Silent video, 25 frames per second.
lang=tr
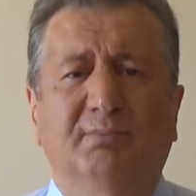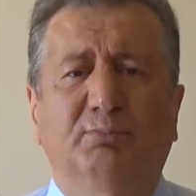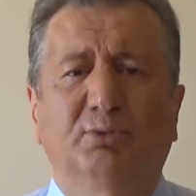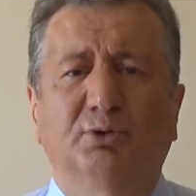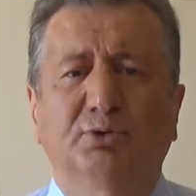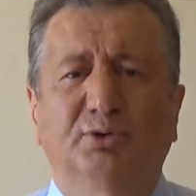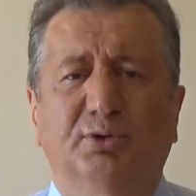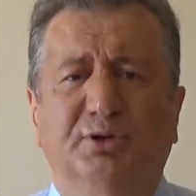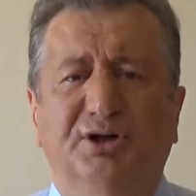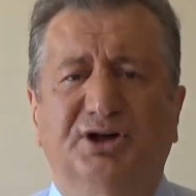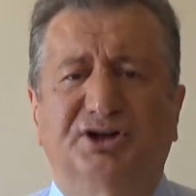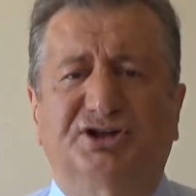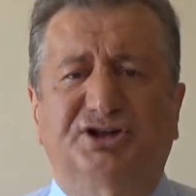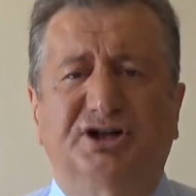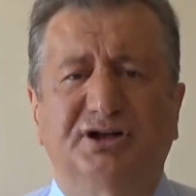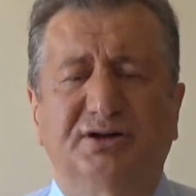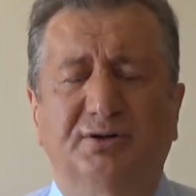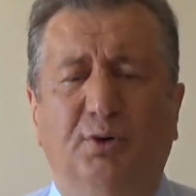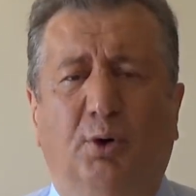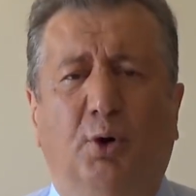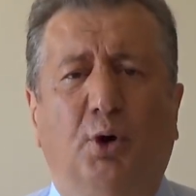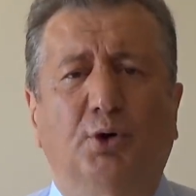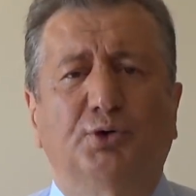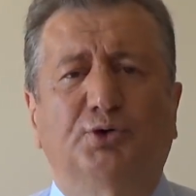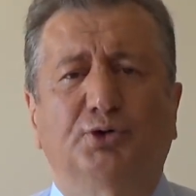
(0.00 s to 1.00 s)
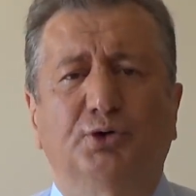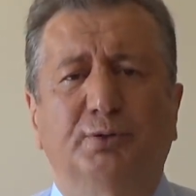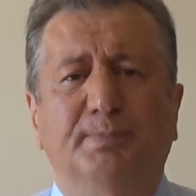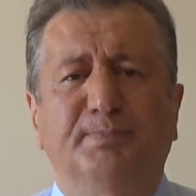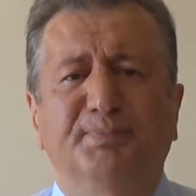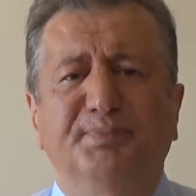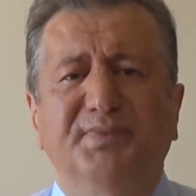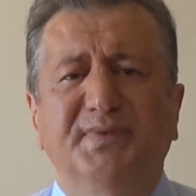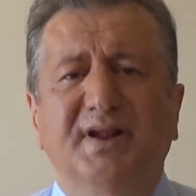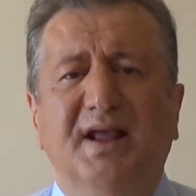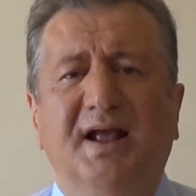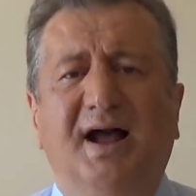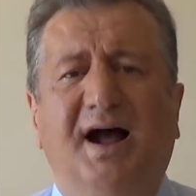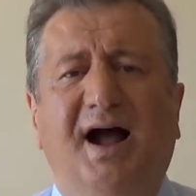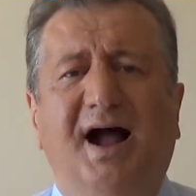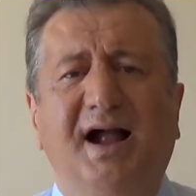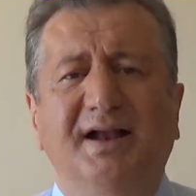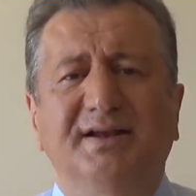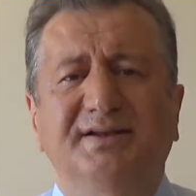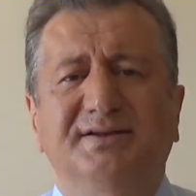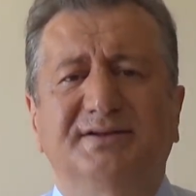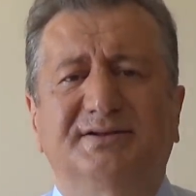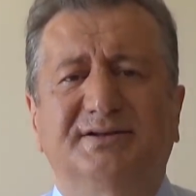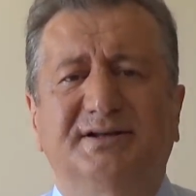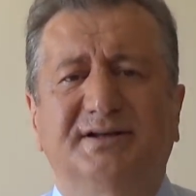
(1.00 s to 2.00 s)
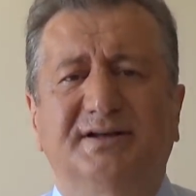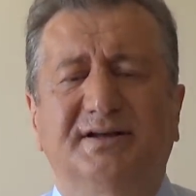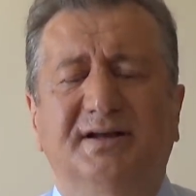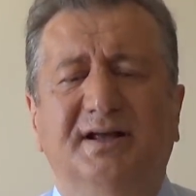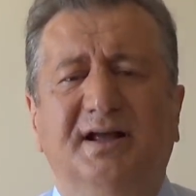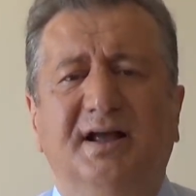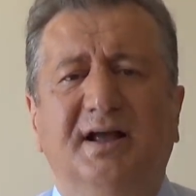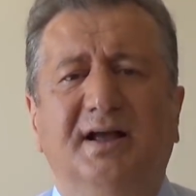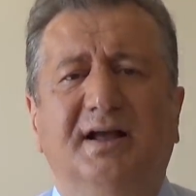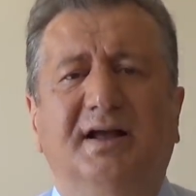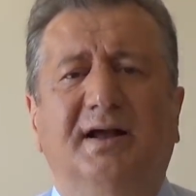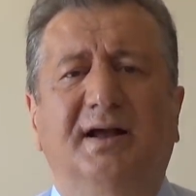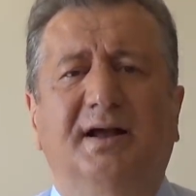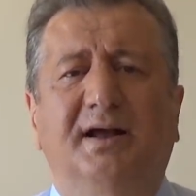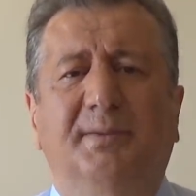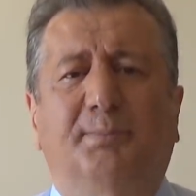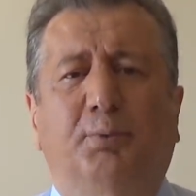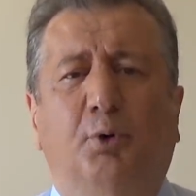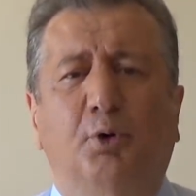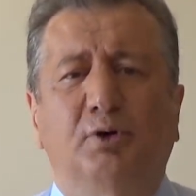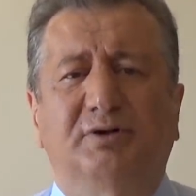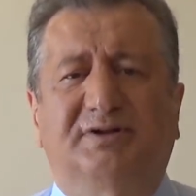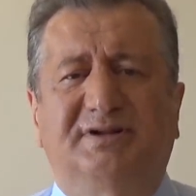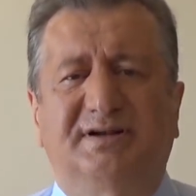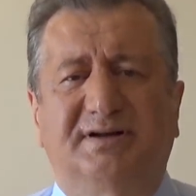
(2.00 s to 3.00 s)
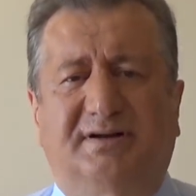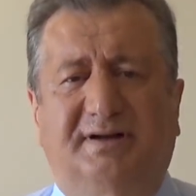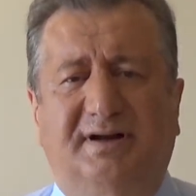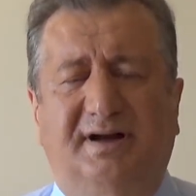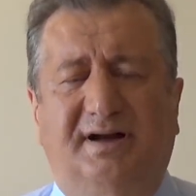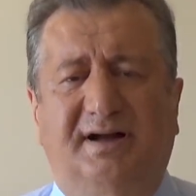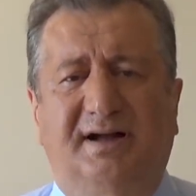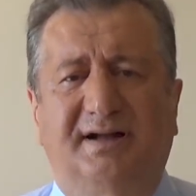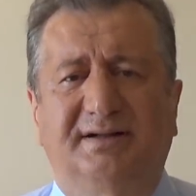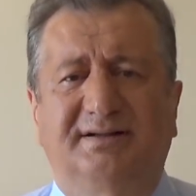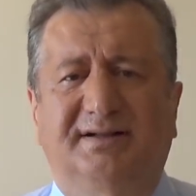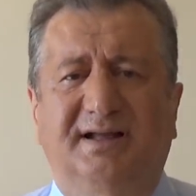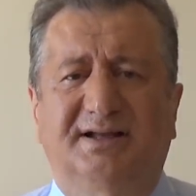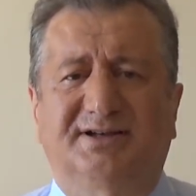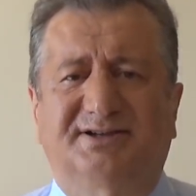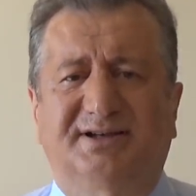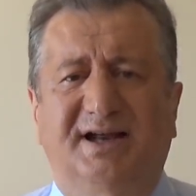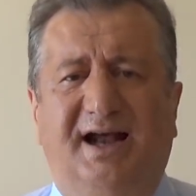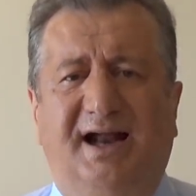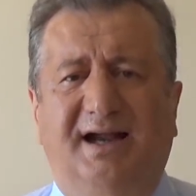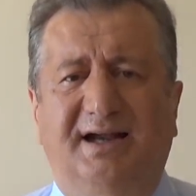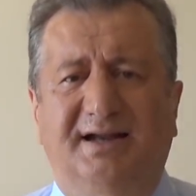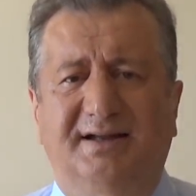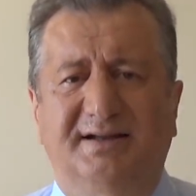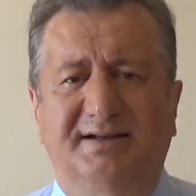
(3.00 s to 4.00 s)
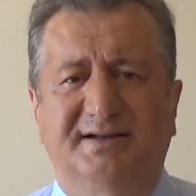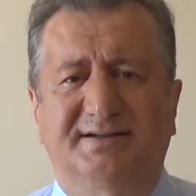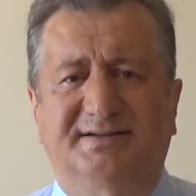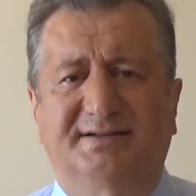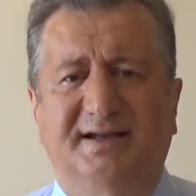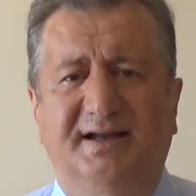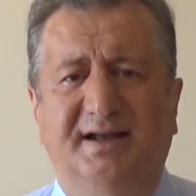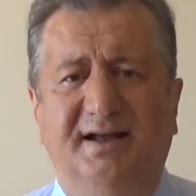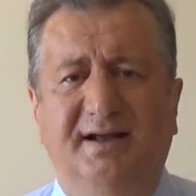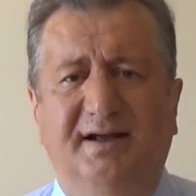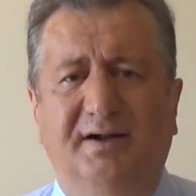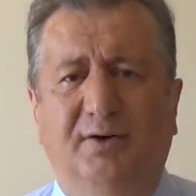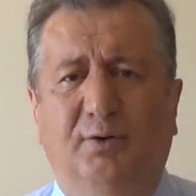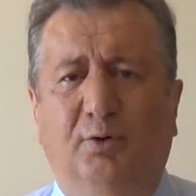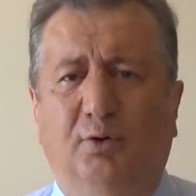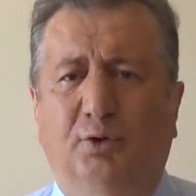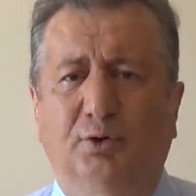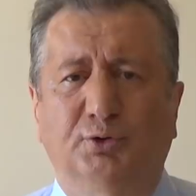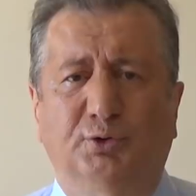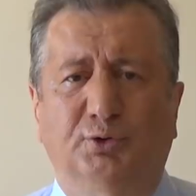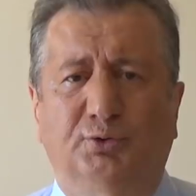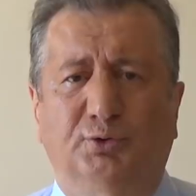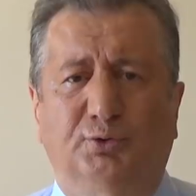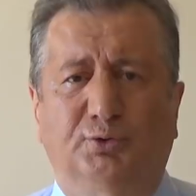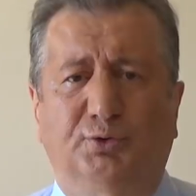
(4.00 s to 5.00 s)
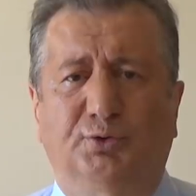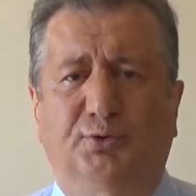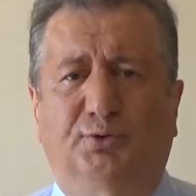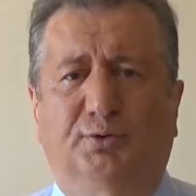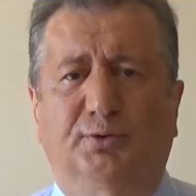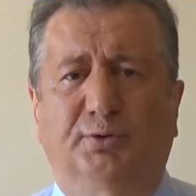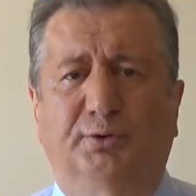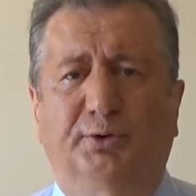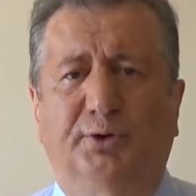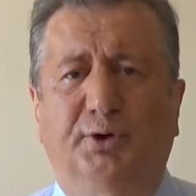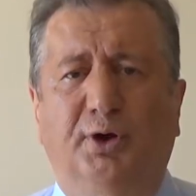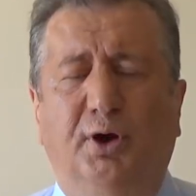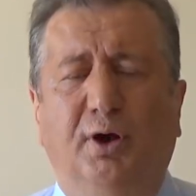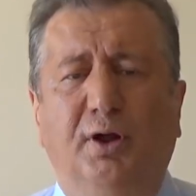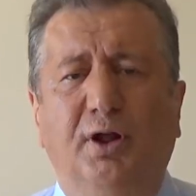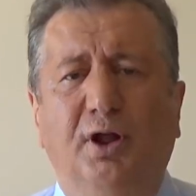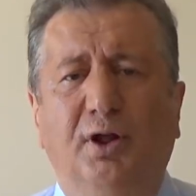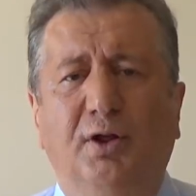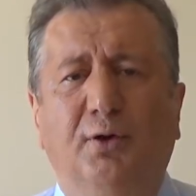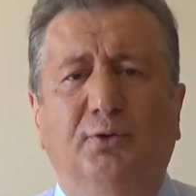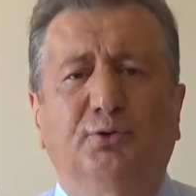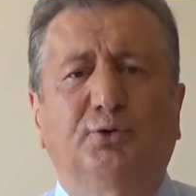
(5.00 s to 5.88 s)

Bunun için o gün hangi e, politika geçerli ise onu uyguluyor.